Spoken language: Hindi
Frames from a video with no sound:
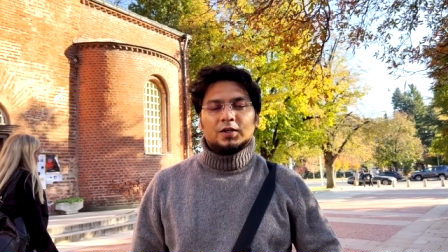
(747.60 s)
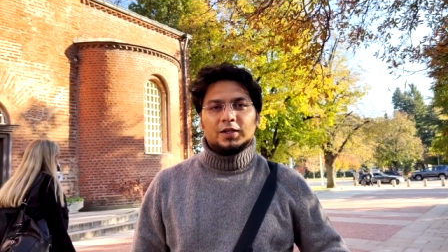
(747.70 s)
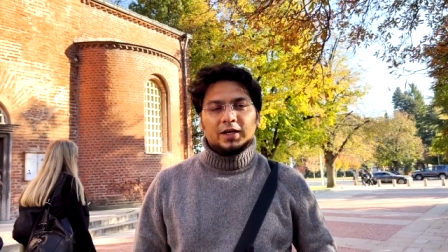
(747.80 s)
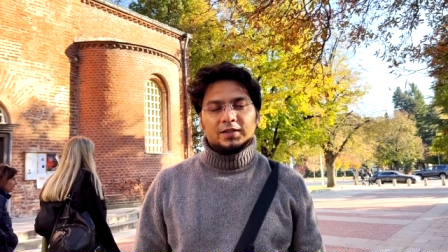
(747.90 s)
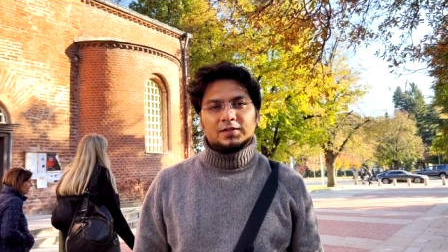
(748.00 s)

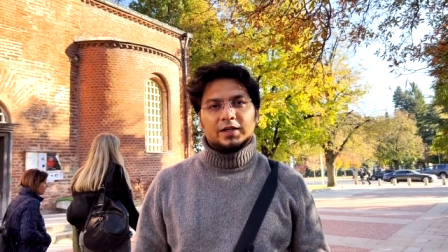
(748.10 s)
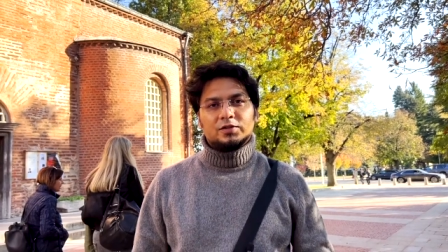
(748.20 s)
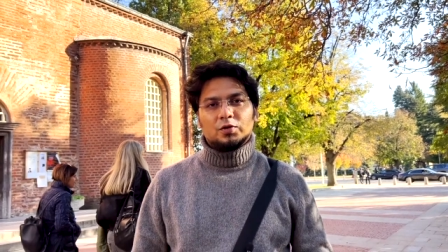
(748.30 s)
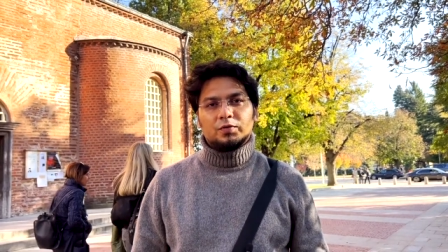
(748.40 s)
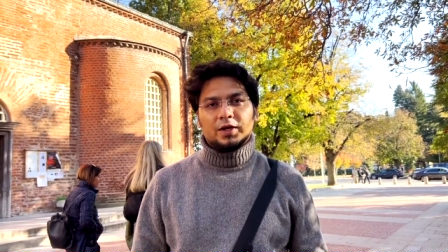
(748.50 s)
ये है
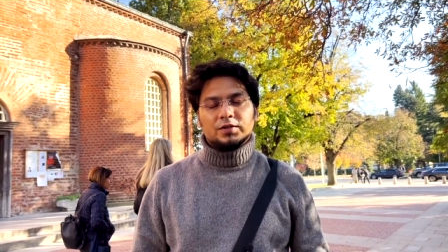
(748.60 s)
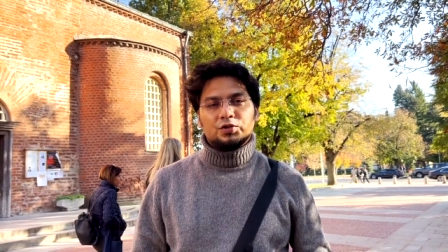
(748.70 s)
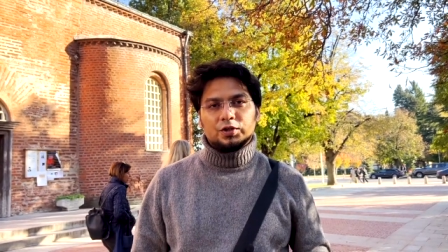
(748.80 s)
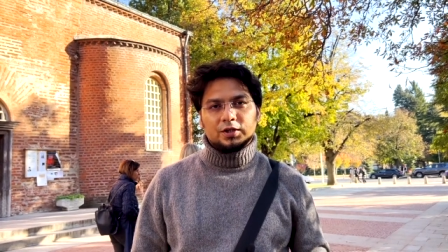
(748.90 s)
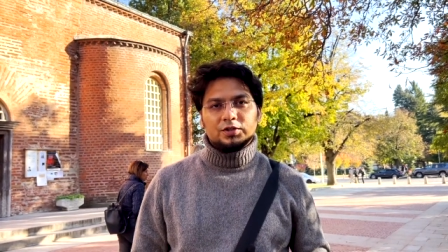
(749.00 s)
सेंट सोफियाज
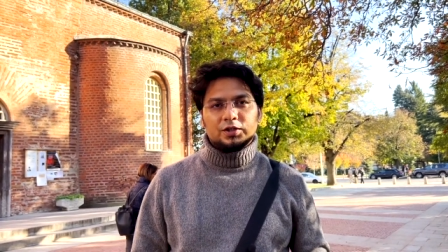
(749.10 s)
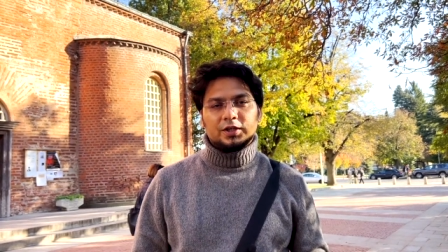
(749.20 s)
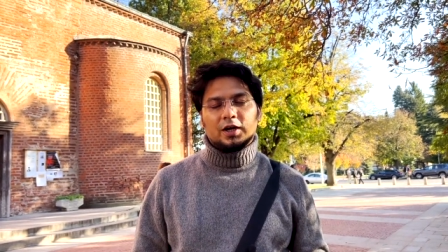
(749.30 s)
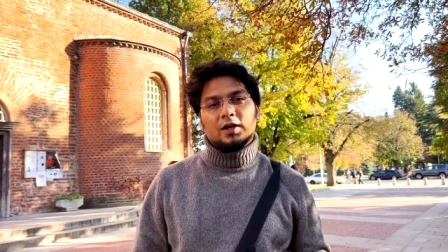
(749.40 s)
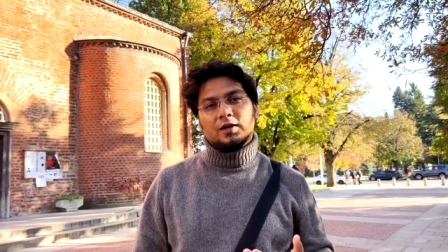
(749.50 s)
चर्च
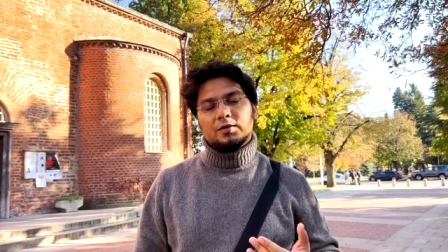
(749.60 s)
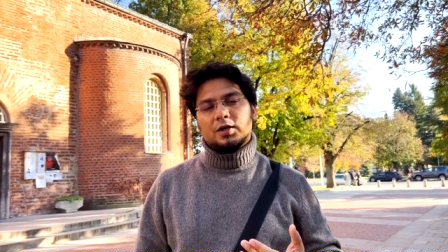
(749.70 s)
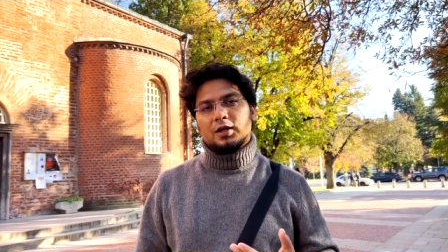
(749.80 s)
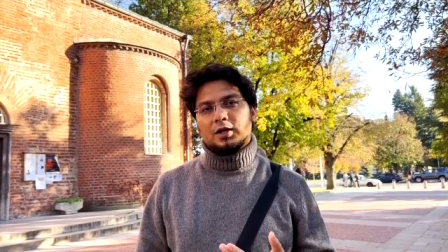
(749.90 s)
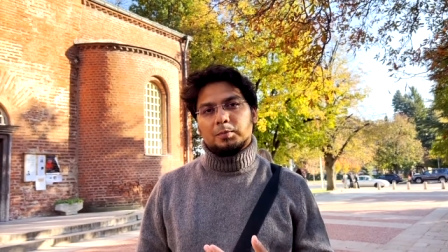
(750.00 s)

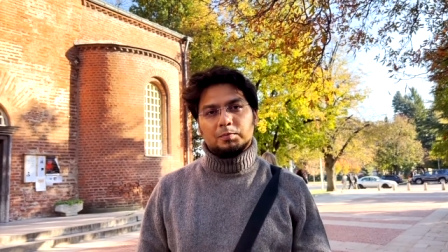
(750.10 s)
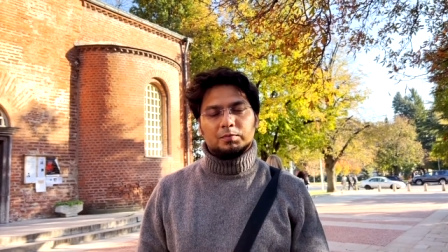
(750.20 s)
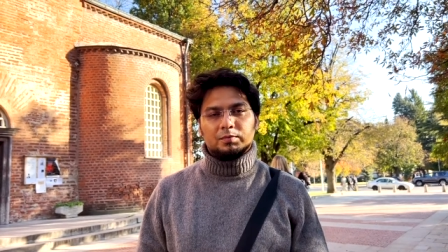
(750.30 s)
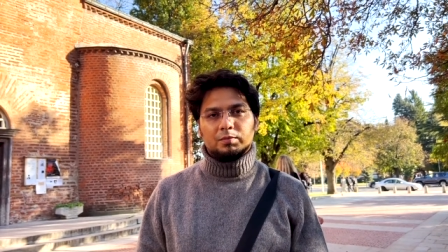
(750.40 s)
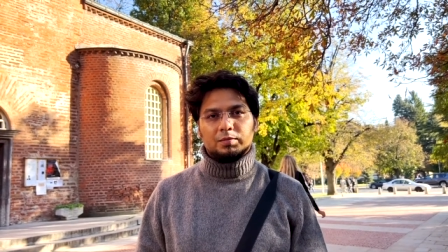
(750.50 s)

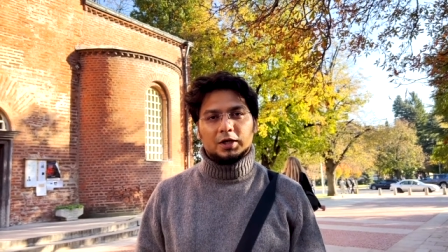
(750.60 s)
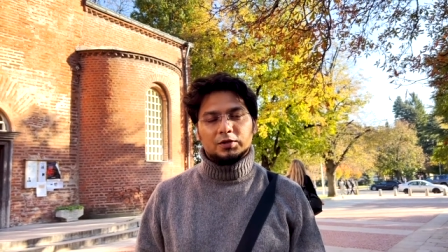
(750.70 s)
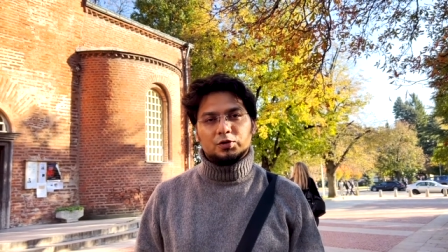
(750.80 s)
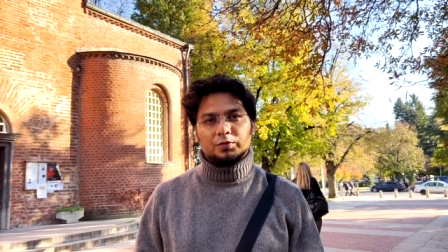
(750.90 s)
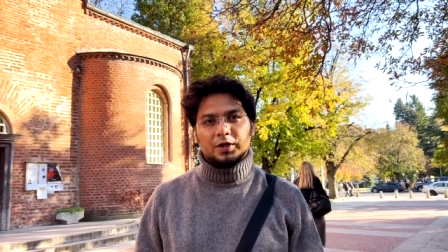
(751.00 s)

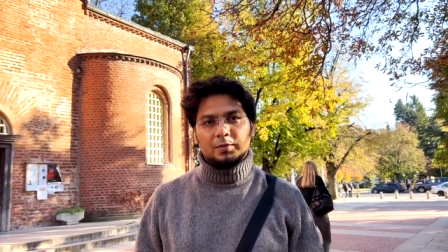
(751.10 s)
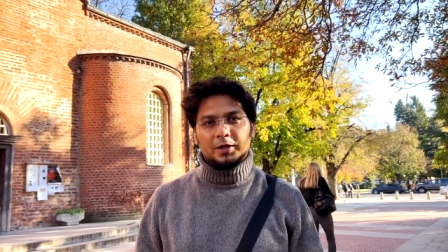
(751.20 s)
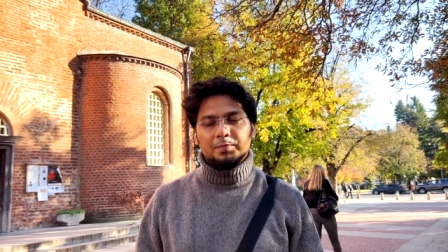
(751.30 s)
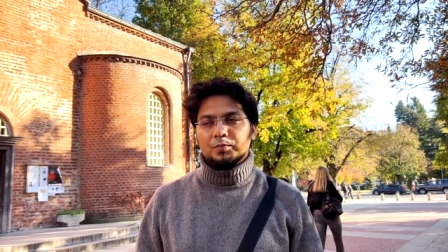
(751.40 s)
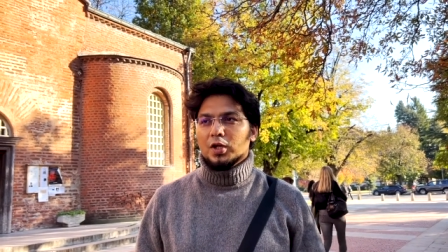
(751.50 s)
यहाँ सोफिया
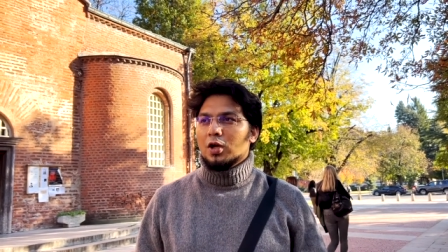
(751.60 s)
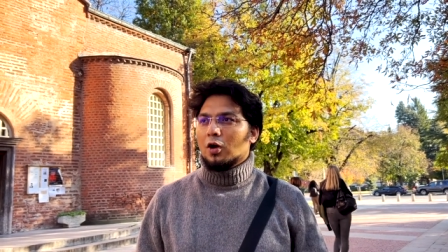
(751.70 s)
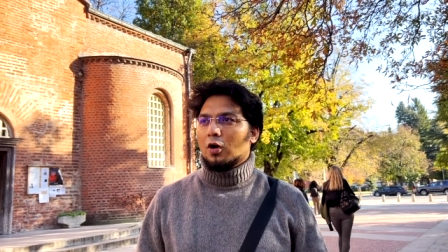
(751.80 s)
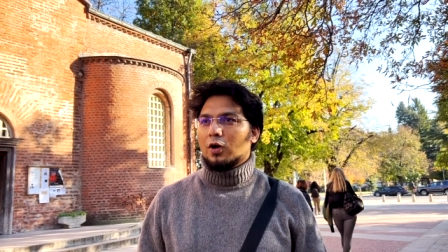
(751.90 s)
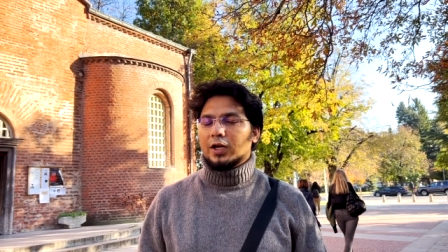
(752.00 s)

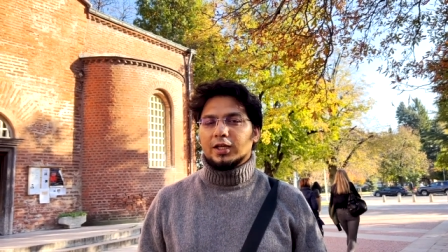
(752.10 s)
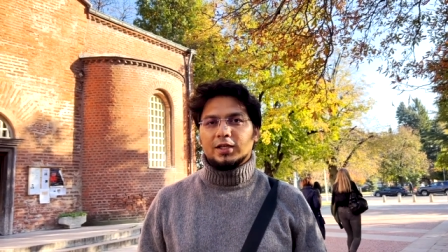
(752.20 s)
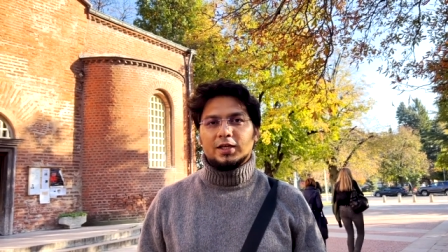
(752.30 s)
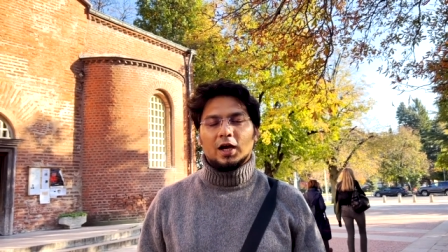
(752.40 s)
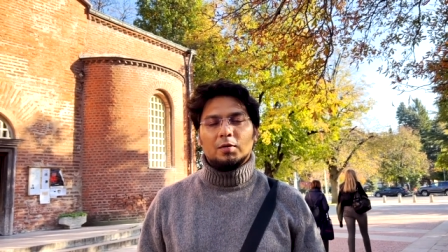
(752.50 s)
में और
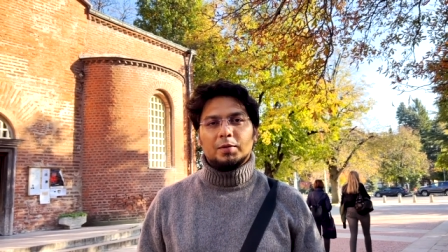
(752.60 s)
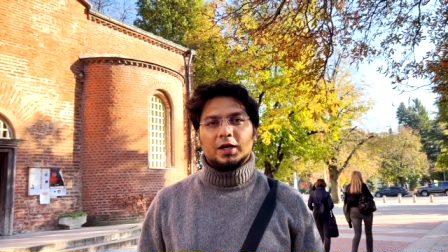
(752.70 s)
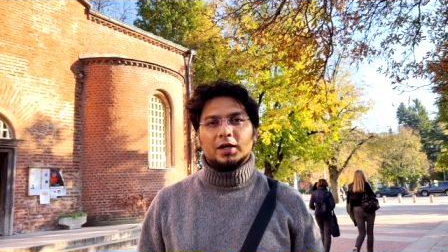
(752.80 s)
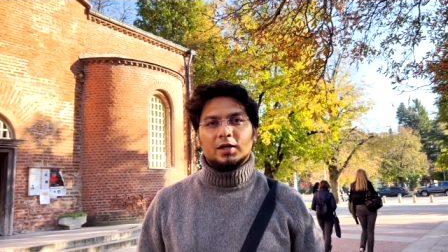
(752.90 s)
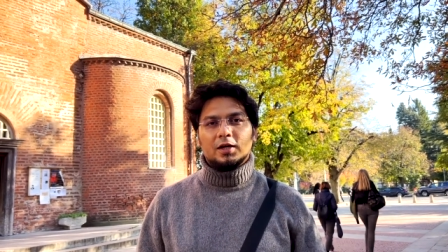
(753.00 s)
यहाँ
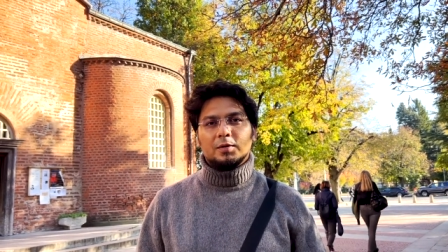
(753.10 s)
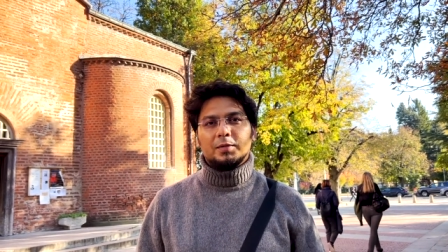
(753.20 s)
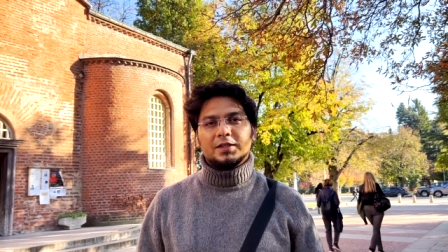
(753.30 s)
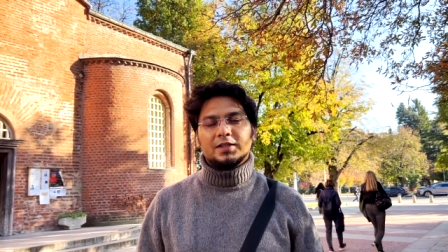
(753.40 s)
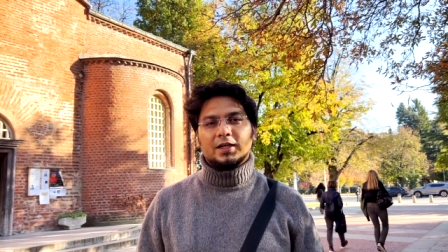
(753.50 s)
पे
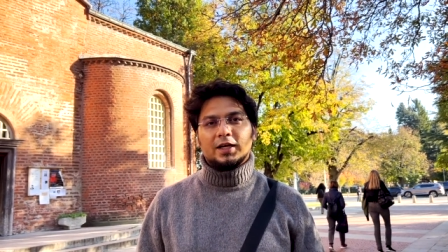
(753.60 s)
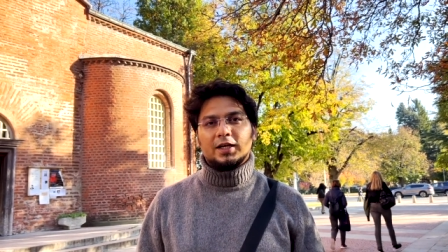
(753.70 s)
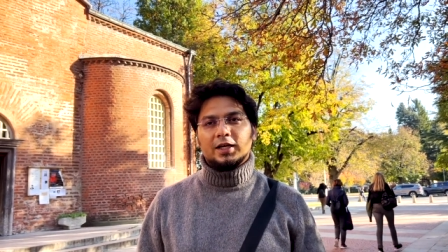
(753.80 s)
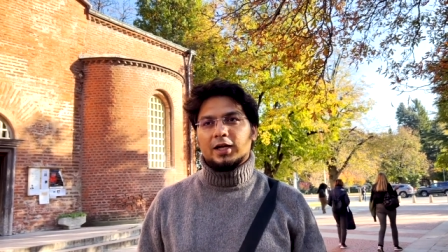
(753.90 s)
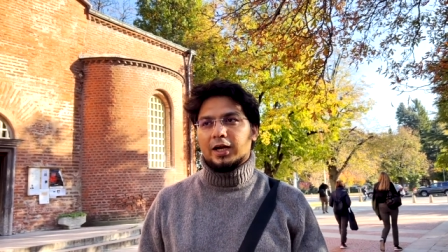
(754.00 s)

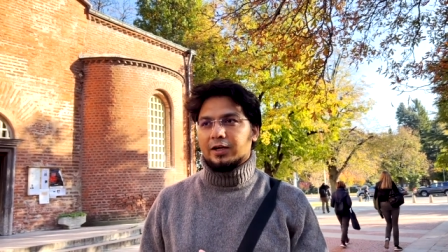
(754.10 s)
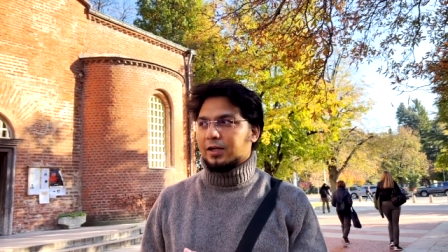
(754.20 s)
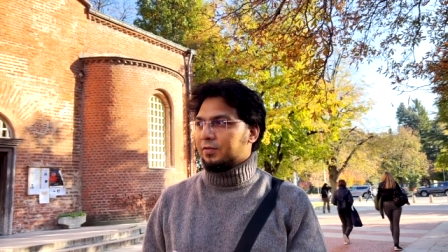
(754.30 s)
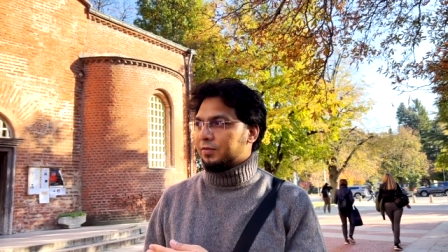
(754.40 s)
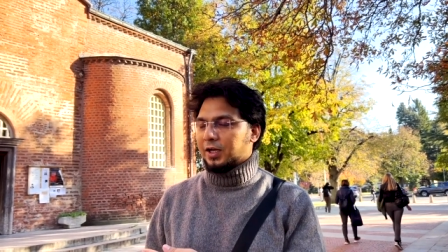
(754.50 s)
बेसिकली
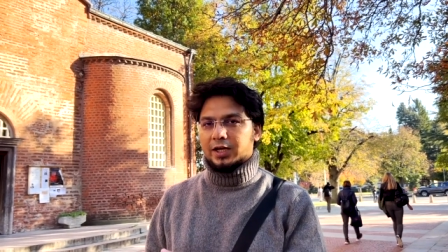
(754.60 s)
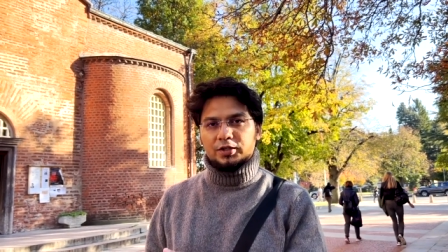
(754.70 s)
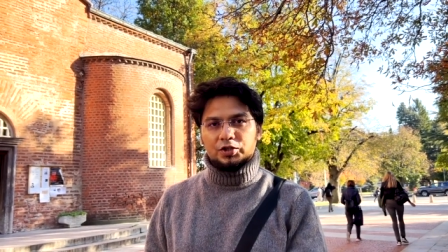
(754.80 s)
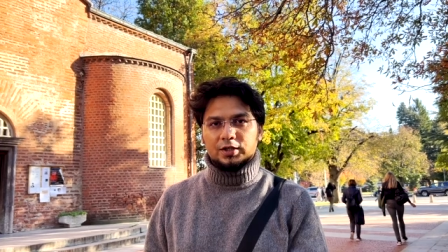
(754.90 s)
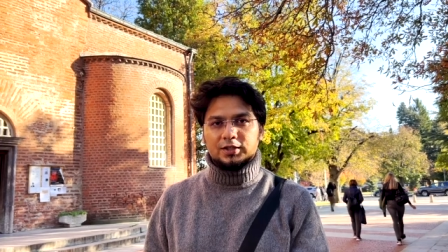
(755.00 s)
एंट्री फ्री
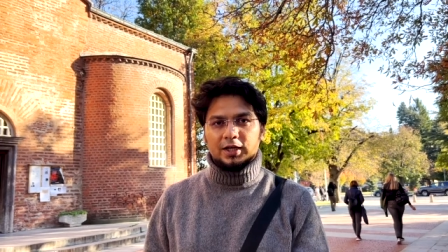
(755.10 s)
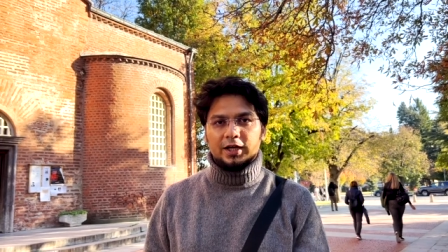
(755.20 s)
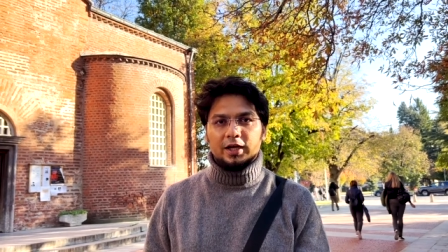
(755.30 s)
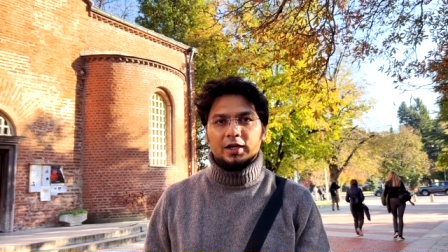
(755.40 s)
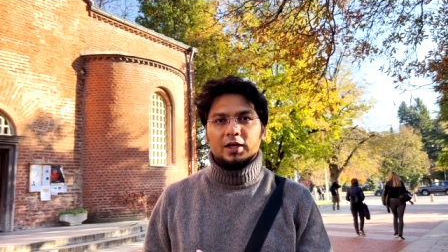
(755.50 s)
है चर्च के लिए